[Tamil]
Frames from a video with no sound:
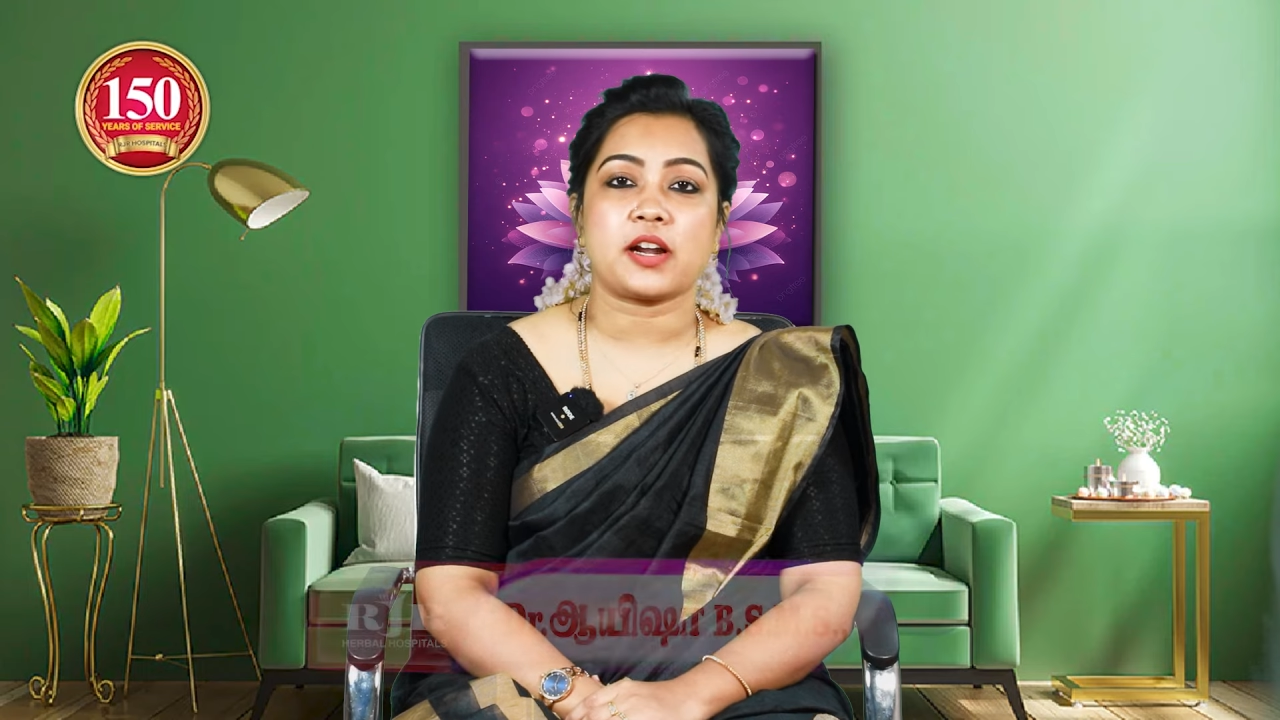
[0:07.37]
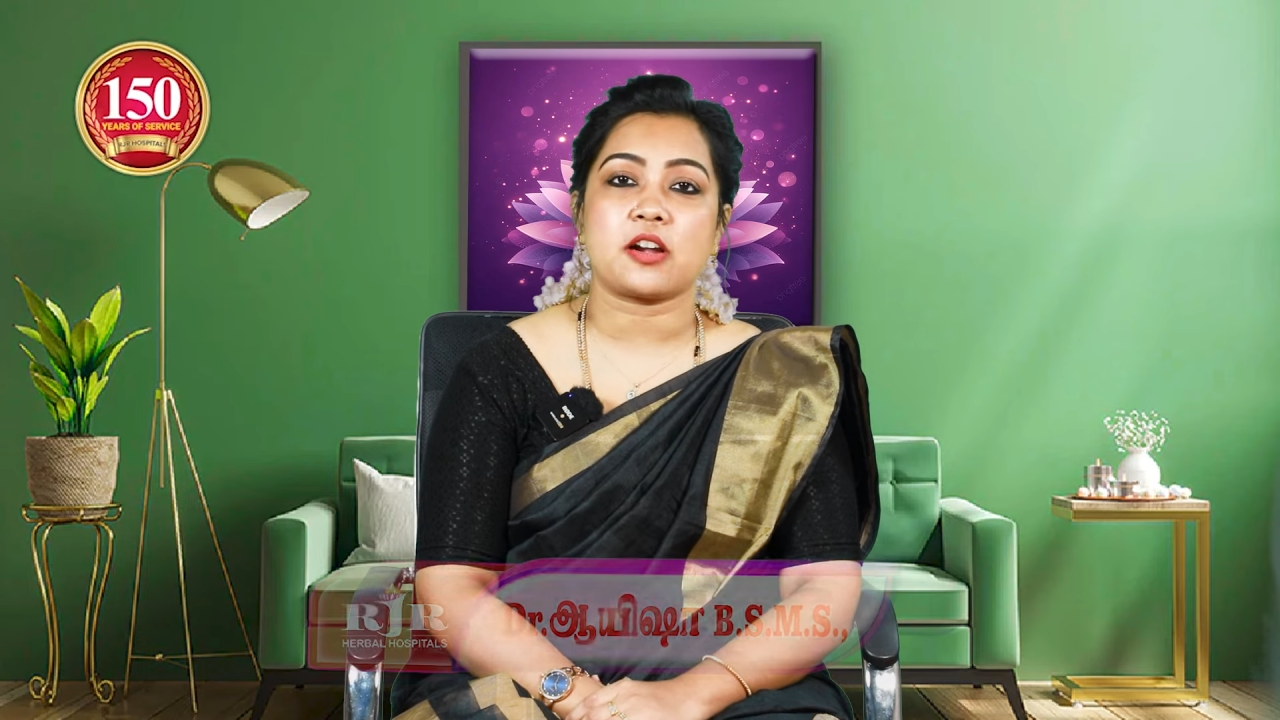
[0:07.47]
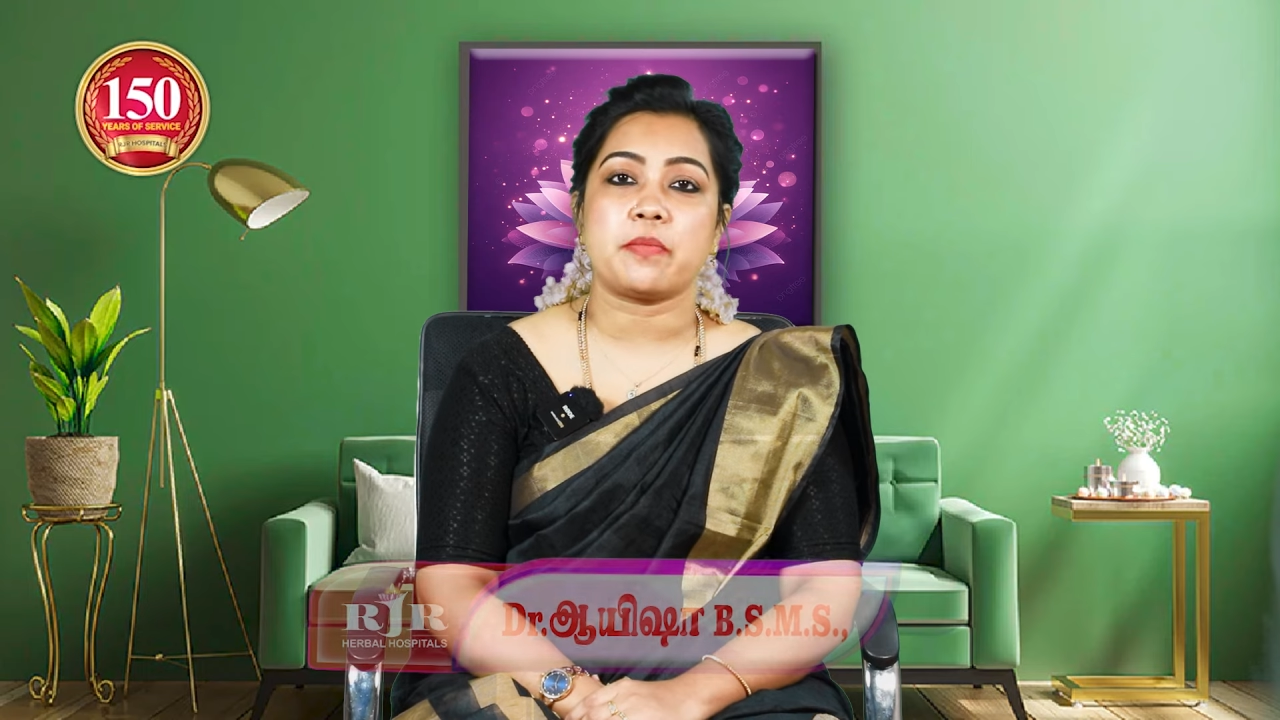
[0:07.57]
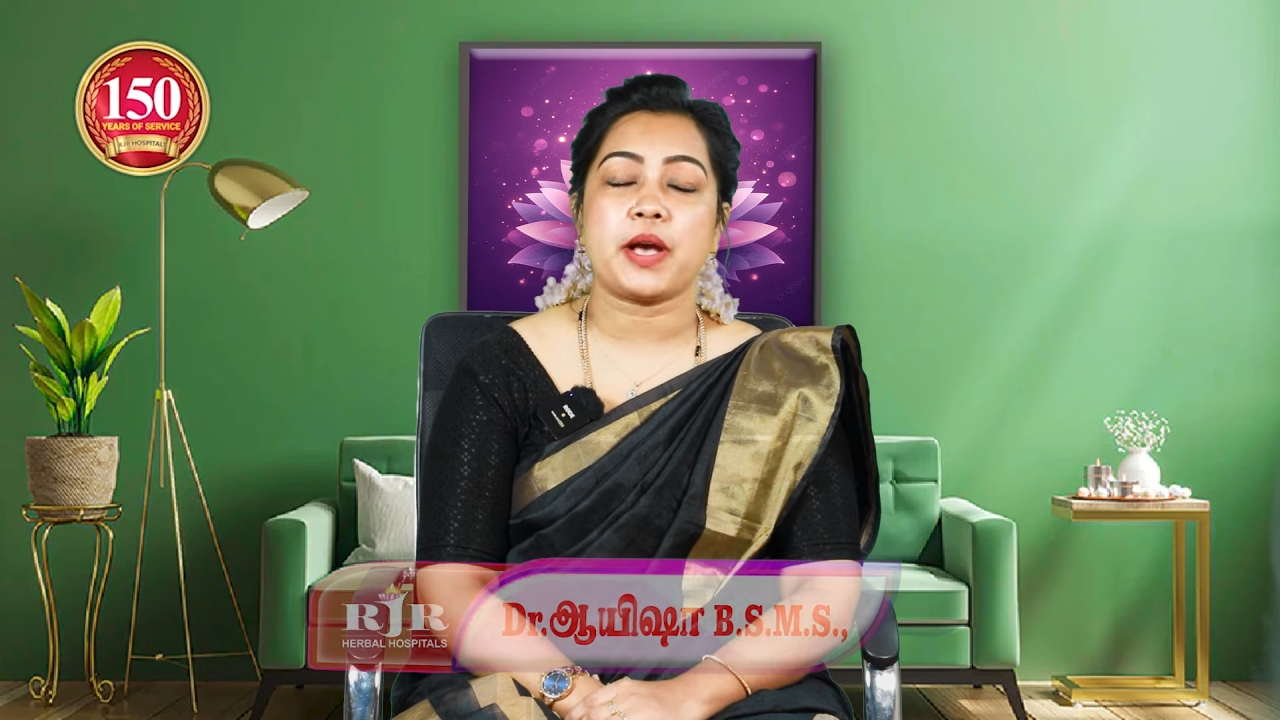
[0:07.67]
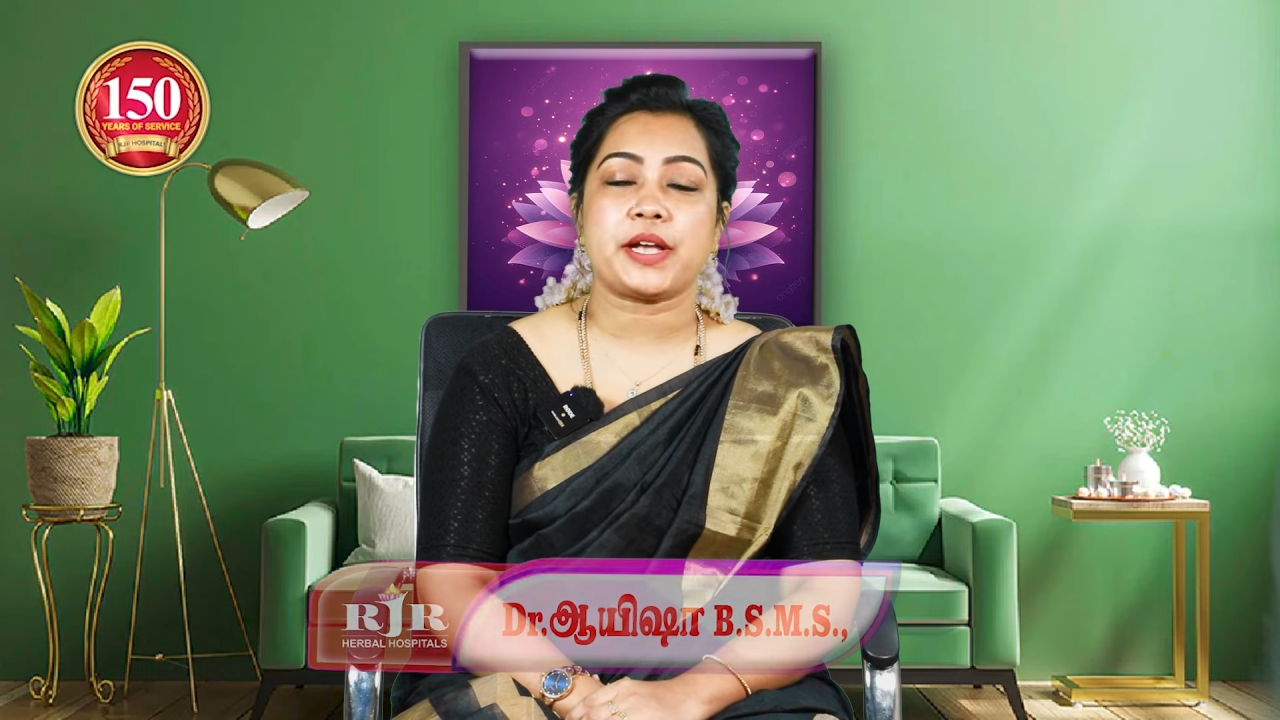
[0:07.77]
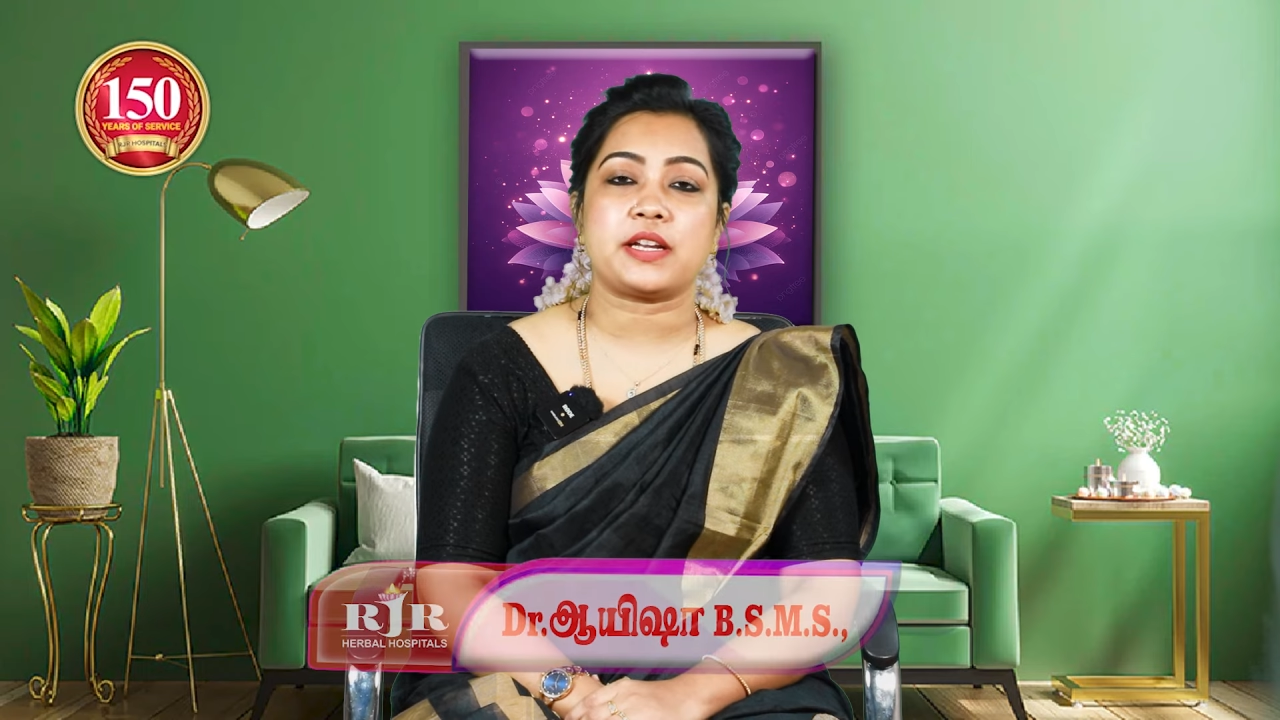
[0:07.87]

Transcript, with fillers: காரணமாக